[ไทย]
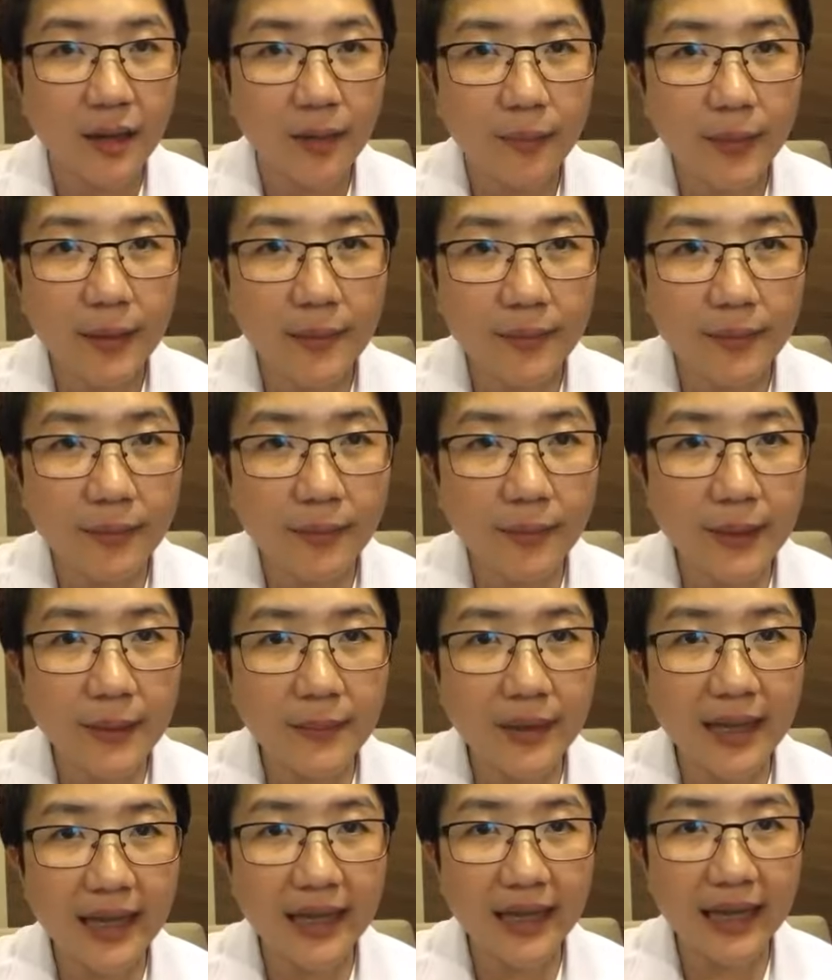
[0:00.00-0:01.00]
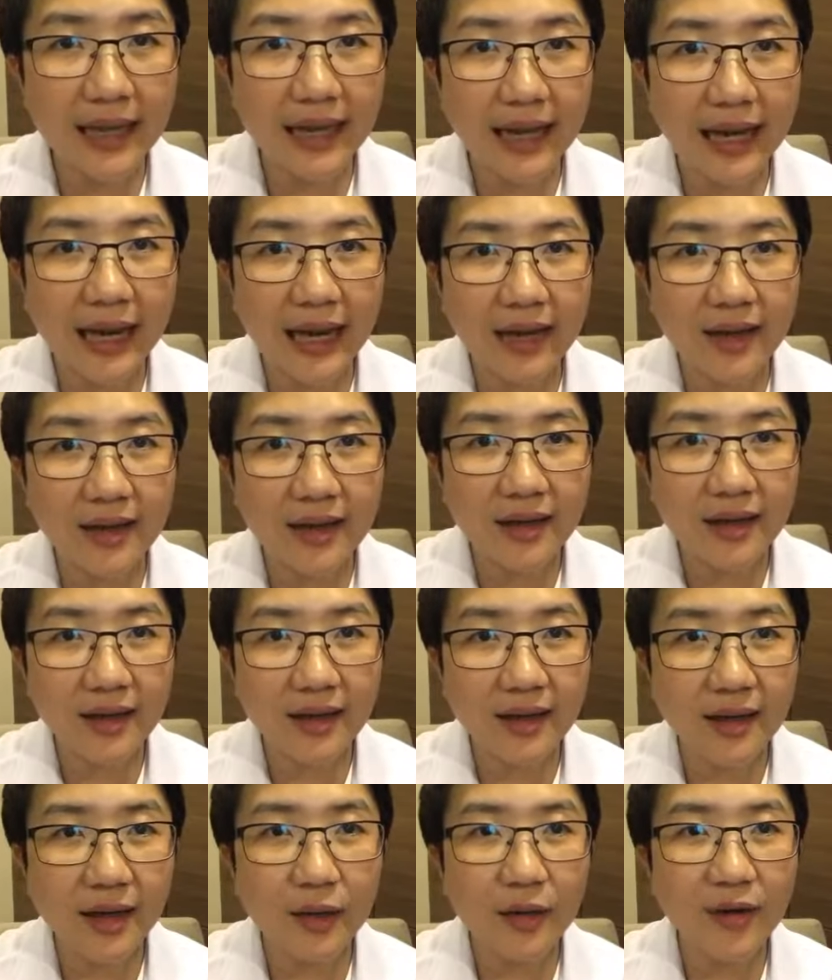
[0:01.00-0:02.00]
เป็นเป็นมะเร็งอะไรคะแล
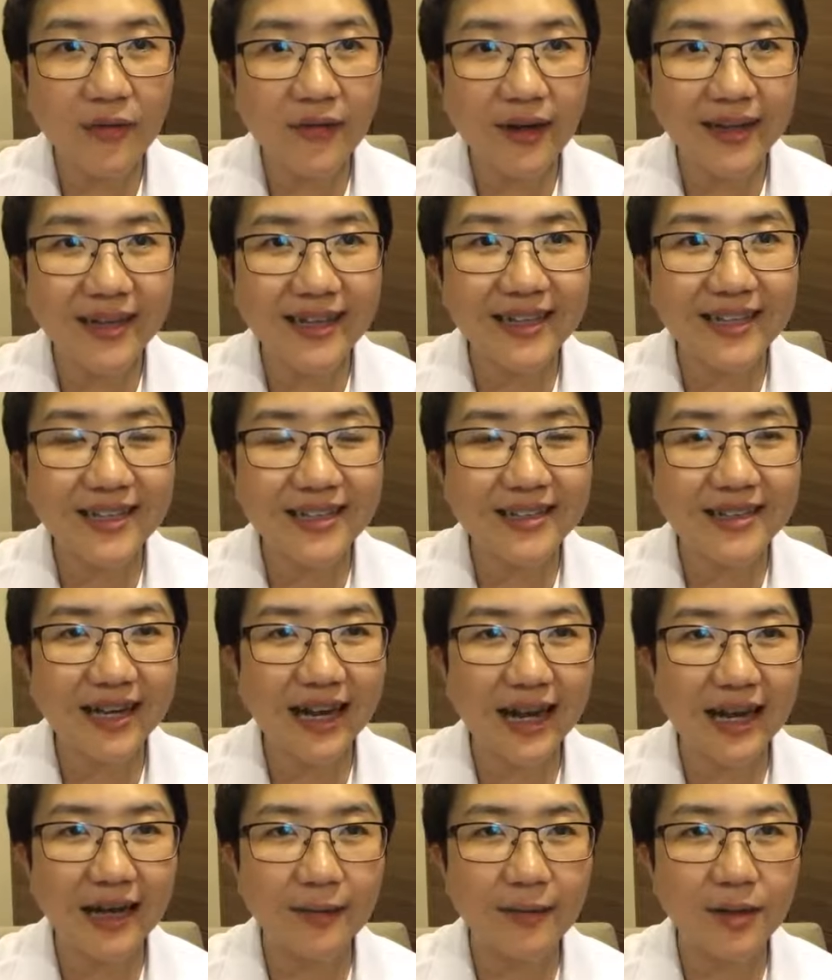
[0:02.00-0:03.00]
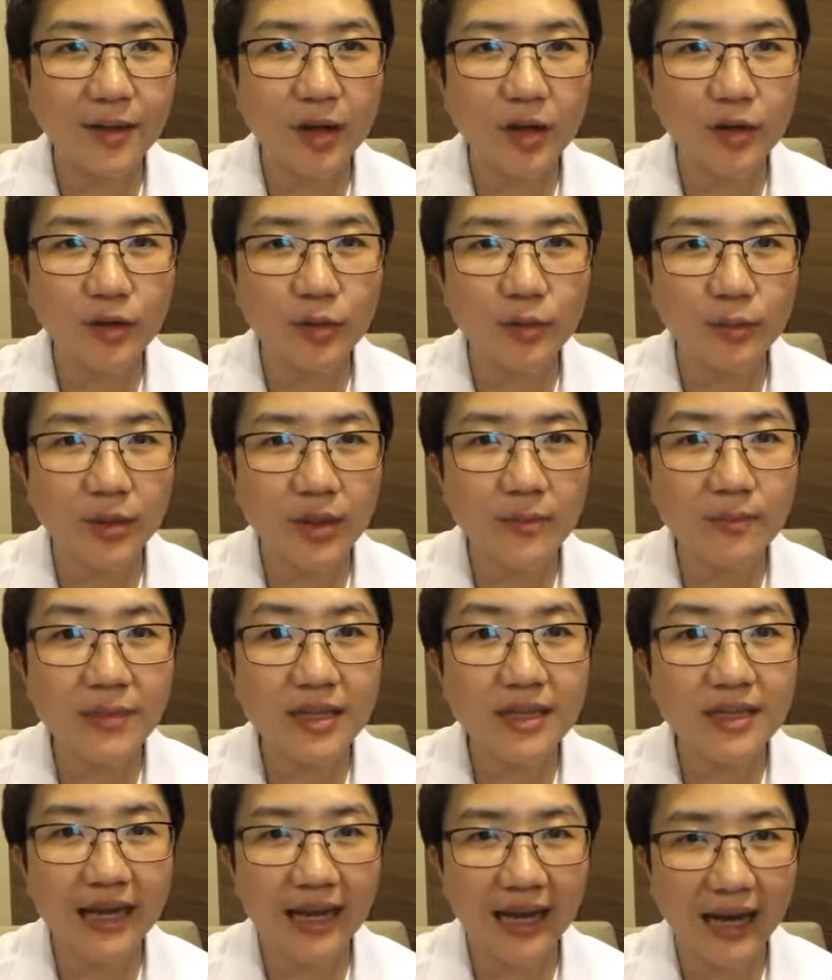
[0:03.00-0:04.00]
เล่าให้ฟังนิดนึงนะคะ เป็นก้อนตุ่มที่มื
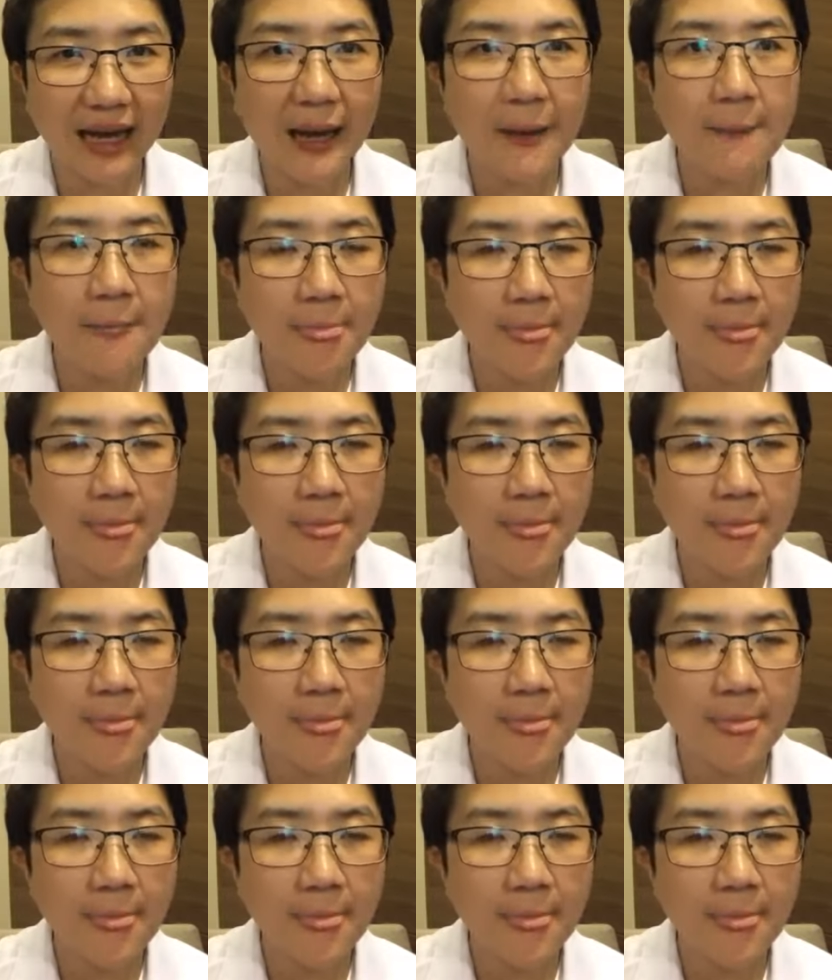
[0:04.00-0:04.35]
อนะคะ